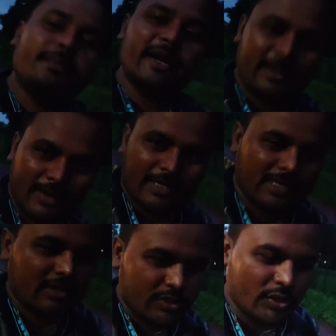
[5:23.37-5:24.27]
बैठ बैठ
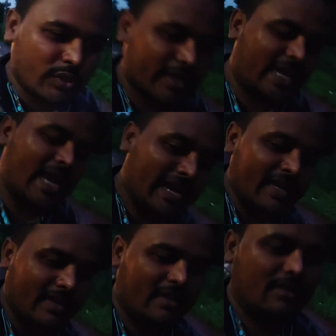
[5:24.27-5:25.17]
के और सो सो के
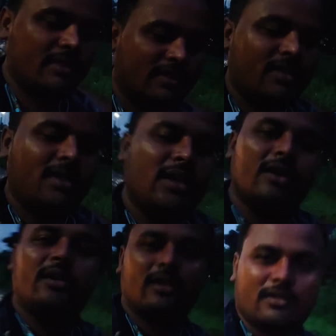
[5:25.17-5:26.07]
आए
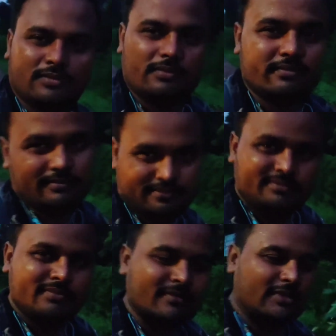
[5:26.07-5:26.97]
और
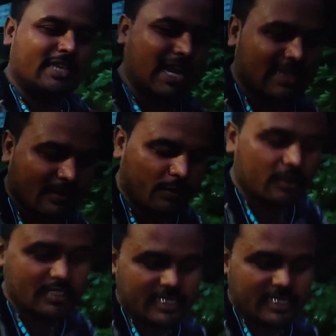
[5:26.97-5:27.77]
यहाँ तक पहुँचे